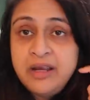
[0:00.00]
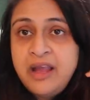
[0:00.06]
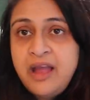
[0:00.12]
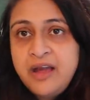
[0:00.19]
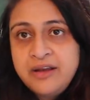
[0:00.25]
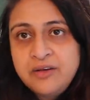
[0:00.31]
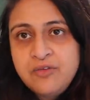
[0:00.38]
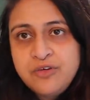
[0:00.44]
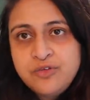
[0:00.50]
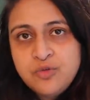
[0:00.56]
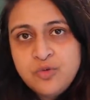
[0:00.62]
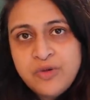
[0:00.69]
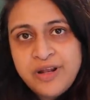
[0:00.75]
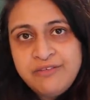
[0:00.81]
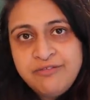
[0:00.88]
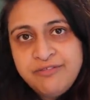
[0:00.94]
या इट वॉज
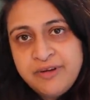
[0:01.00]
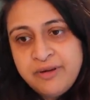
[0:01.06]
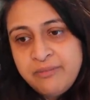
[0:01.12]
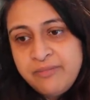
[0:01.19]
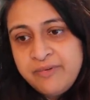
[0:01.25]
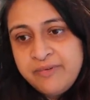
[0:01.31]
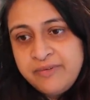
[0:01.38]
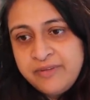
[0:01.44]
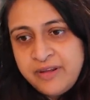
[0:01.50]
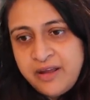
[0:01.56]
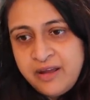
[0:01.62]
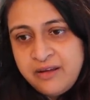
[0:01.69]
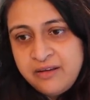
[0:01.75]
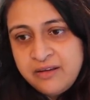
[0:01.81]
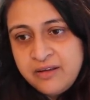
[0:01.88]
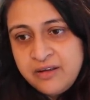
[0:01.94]
ट्वेल्व फेब
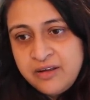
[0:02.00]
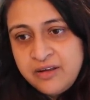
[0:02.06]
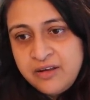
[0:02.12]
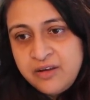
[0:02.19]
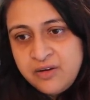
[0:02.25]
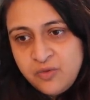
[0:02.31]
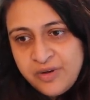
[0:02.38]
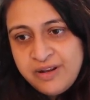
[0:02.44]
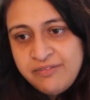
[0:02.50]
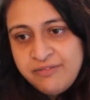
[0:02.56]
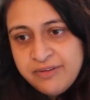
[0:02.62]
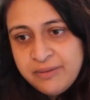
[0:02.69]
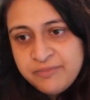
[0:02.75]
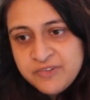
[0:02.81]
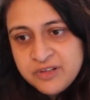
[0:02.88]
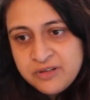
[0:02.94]
ना ट्वेल्व
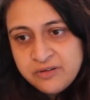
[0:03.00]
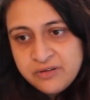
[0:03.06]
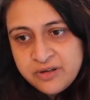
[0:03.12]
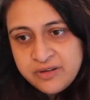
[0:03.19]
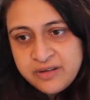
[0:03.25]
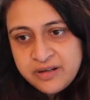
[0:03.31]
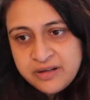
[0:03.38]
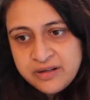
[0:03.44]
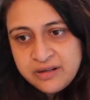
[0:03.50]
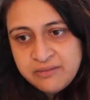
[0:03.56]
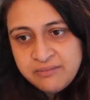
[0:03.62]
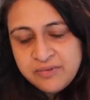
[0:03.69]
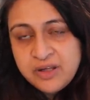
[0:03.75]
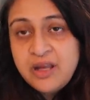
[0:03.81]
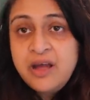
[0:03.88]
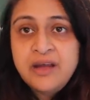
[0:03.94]
फेब चिलो ना दैट टाइम
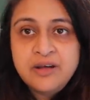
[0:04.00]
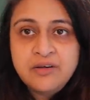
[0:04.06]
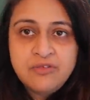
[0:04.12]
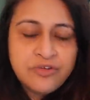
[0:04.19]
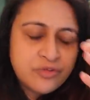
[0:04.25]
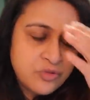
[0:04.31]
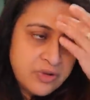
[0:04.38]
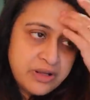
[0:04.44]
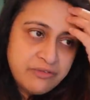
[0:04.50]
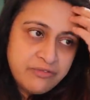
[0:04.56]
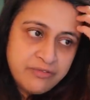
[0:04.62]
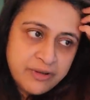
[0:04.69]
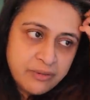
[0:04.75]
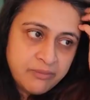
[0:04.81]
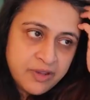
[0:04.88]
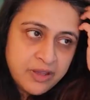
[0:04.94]
या इट वॉज ट्वेल्व
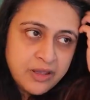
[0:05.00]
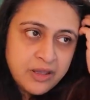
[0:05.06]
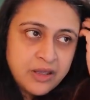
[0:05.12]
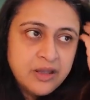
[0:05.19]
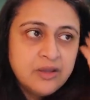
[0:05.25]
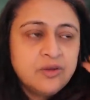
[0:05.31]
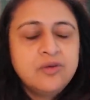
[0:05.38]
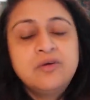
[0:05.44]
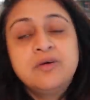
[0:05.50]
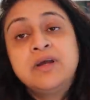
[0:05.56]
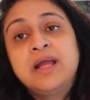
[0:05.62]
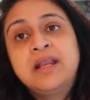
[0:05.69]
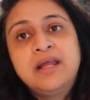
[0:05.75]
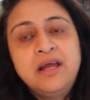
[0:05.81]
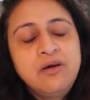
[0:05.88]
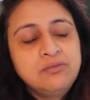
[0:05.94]
फेब तो
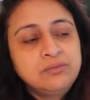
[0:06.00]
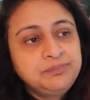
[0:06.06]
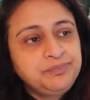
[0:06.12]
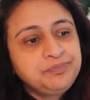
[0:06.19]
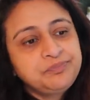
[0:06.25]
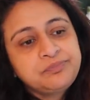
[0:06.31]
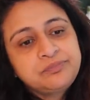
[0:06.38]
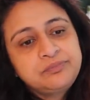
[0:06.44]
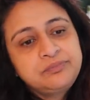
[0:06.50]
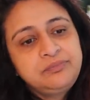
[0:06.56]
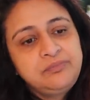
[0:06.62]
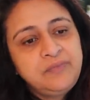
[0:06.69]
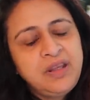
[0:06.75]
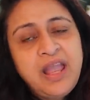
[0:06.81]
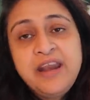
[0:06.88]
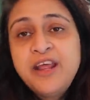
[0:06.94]
एनी हाउ
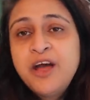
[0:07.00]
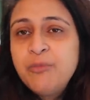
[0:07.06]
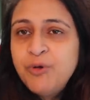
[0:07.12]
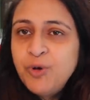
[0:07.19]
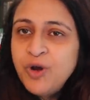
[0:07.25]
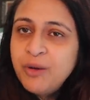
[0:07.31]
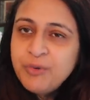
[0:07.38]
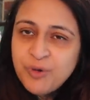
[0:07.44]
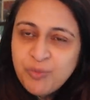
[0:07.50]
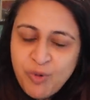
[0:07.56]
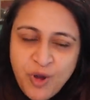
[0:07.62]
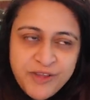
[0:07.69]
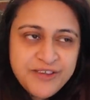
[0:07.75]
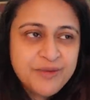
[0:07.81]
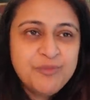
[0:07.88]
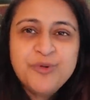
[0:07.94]
एंड हम लोग आप लोग
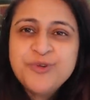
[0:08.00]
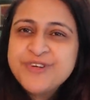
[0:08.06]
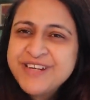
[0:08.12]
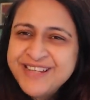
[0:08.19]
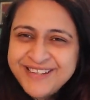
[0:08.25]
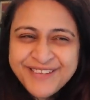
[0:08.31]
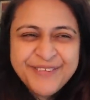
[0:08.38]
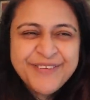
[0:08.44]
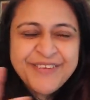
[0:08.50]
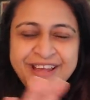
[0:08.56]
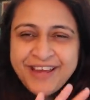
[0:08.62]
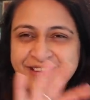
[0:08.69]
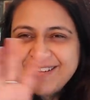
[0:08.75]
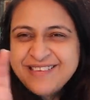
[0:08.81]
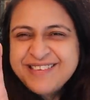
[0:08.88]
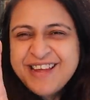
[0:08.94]
बहुत जन पूछ रहे थे तो
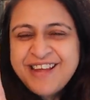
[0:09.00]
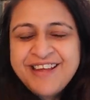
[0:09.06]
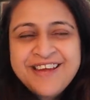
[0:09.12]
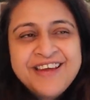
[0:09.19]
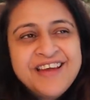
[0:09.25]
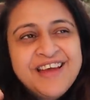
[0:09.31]
देयर इज ए